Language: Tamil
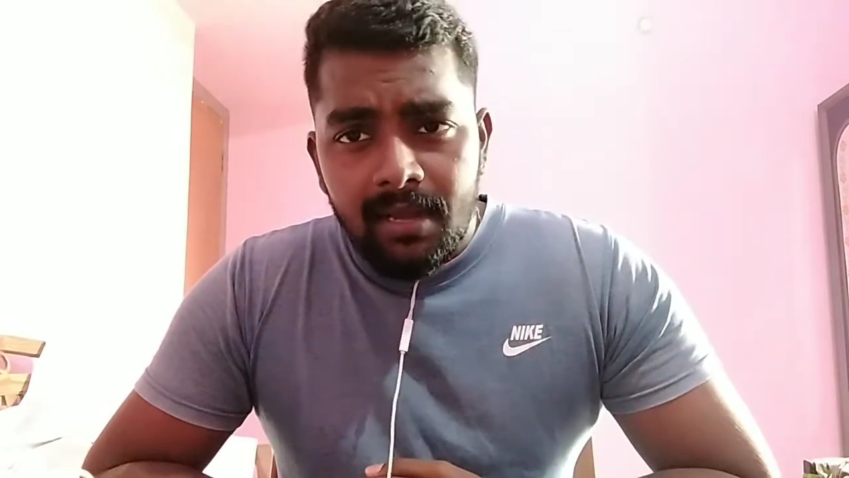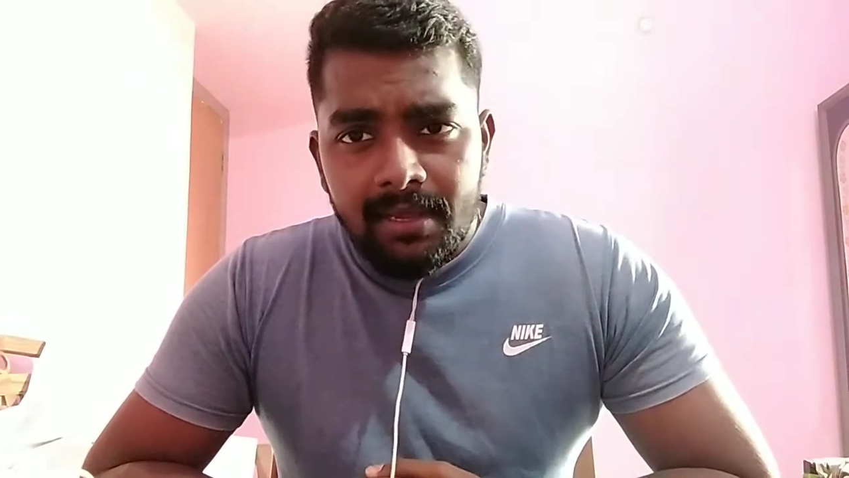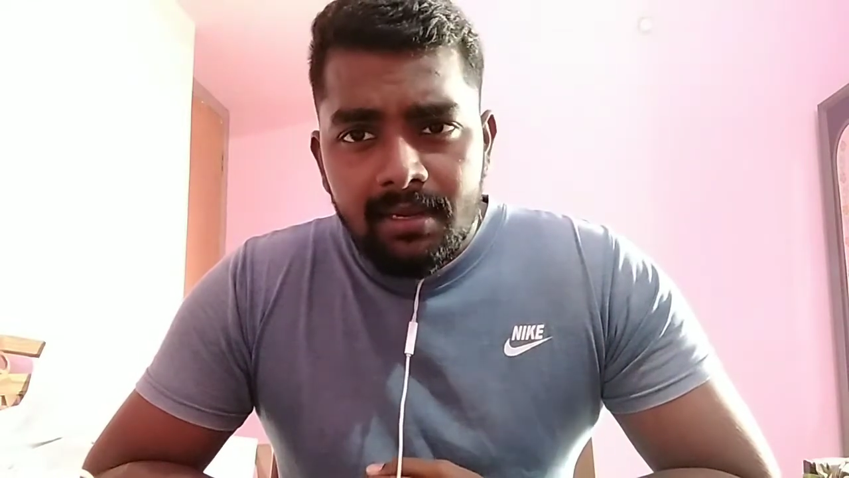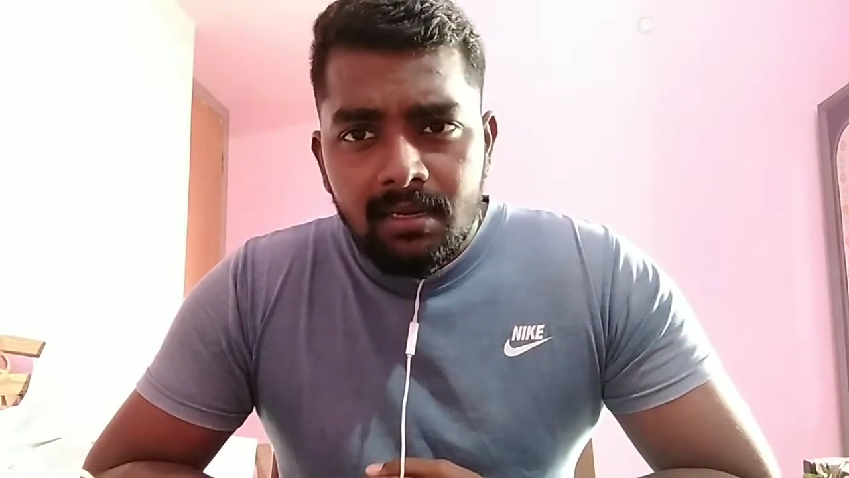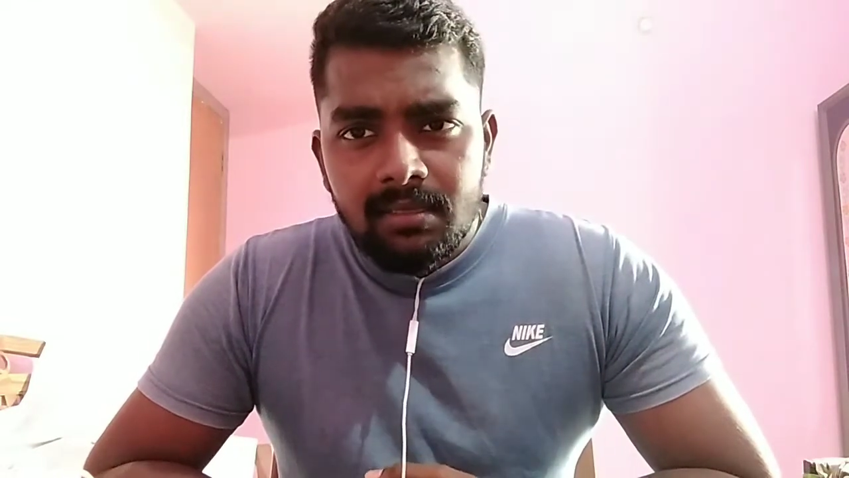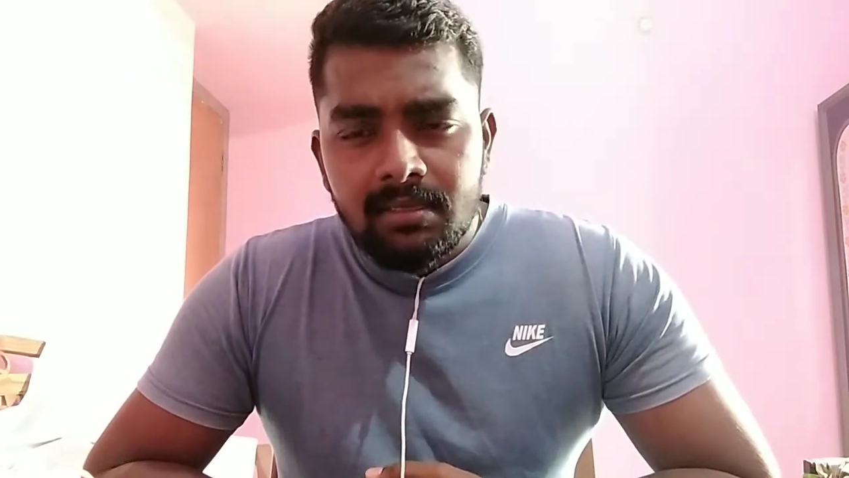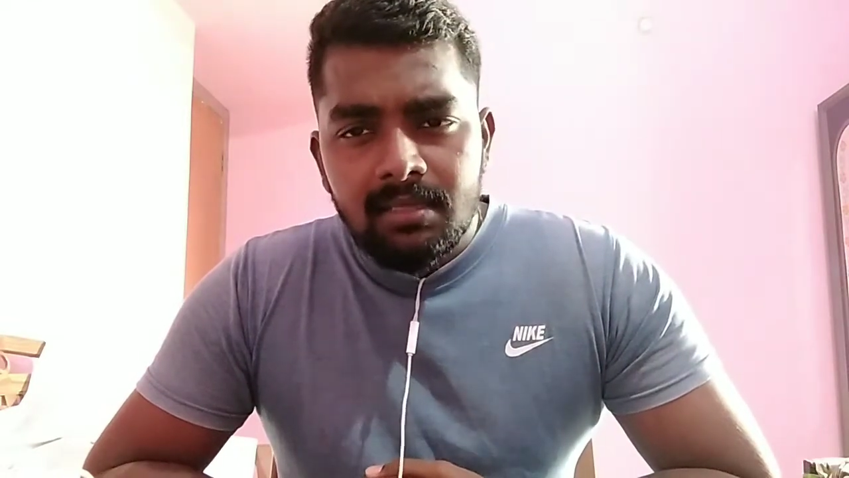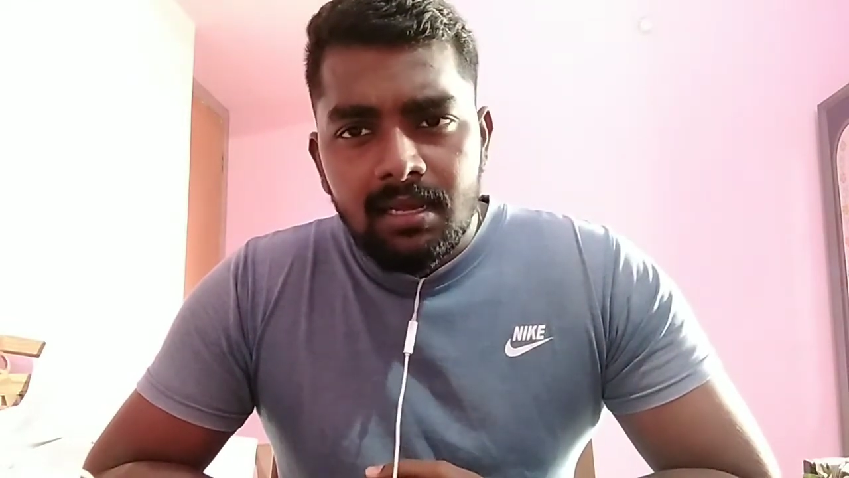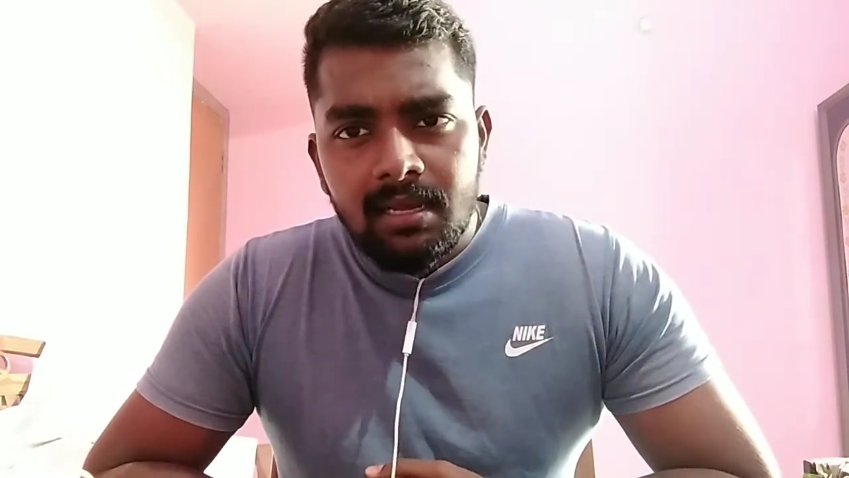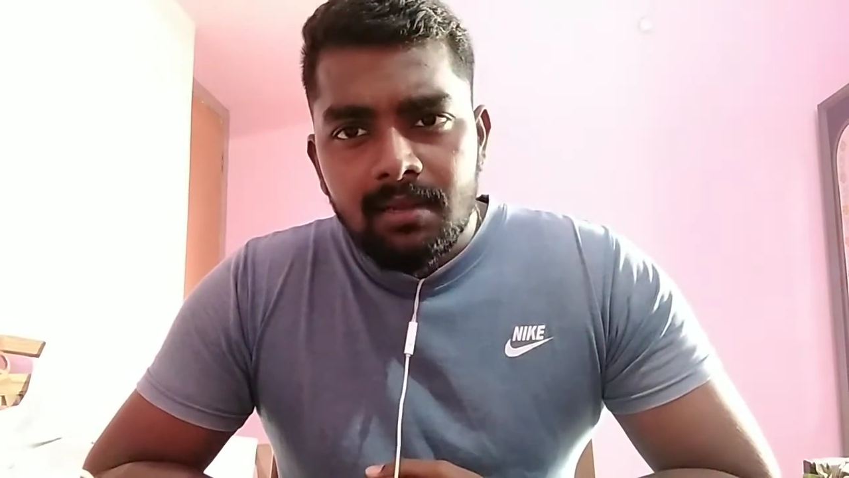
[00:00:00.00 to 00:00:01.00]
டயட்டில்
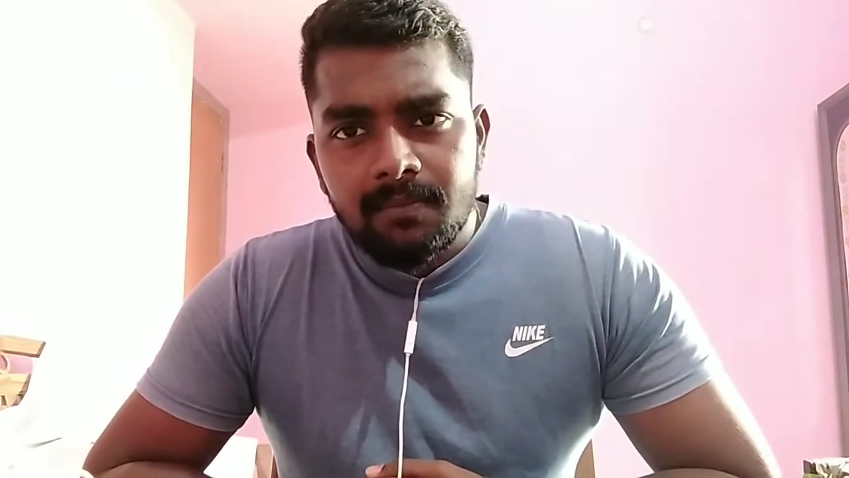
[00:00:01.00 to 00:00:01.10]
இருந்தால்